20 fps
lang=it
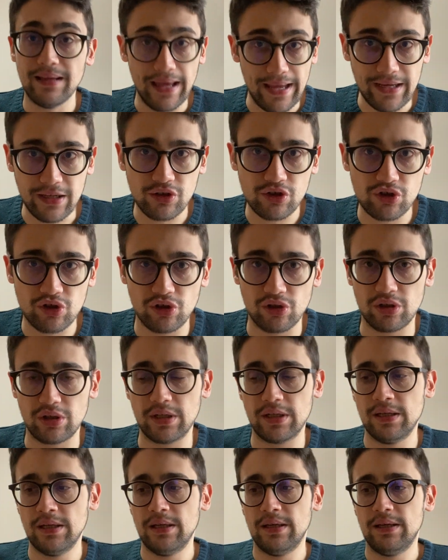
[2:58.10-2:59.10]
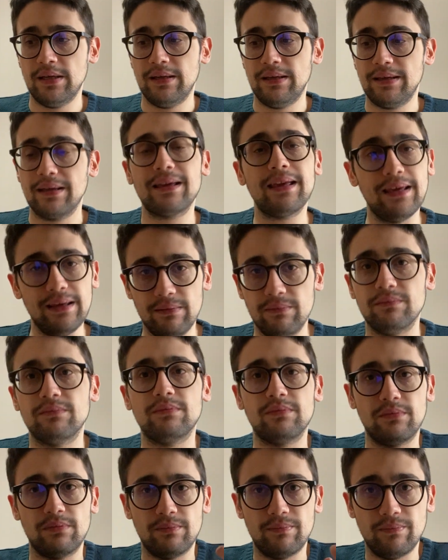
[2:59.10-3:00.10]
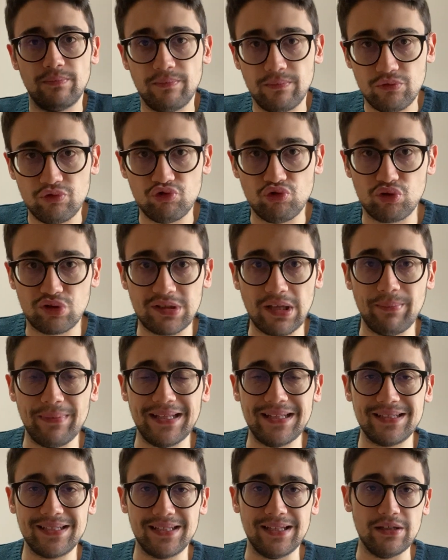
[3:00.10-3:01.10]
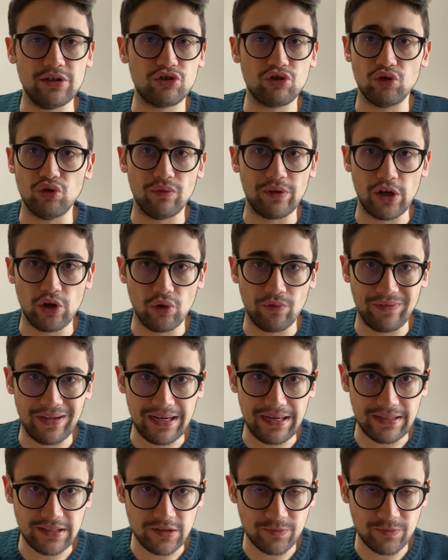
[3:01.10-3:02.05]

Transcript: Exor che giustamente adesso dovranno farla